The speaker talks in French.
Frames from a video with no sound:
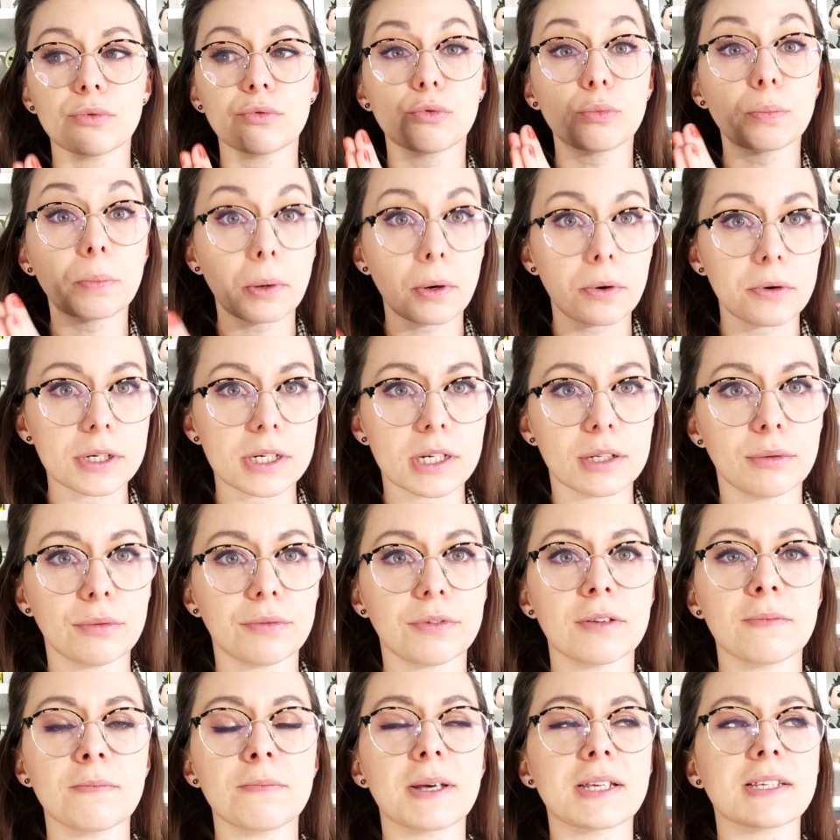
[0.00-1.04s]
du projet du
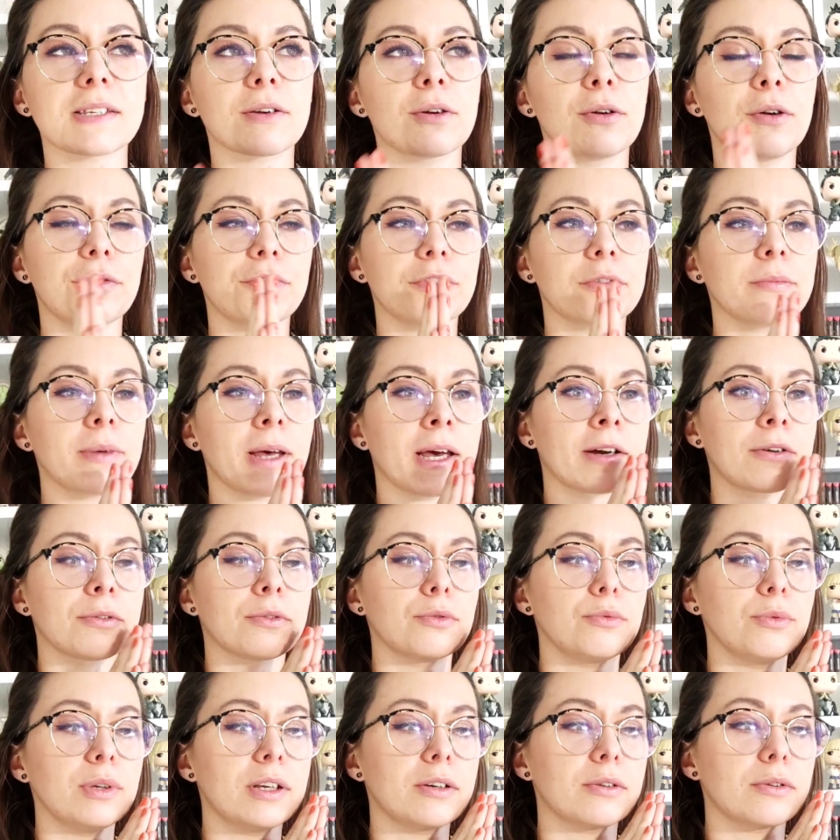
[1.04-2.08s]
film parce que le film a
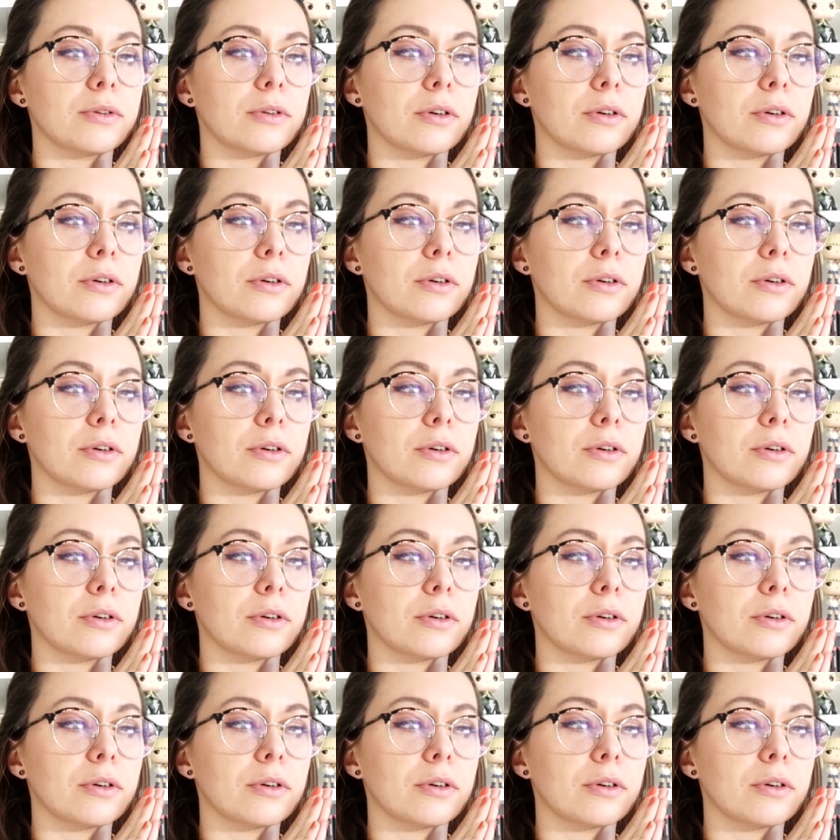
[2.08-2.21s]
conduit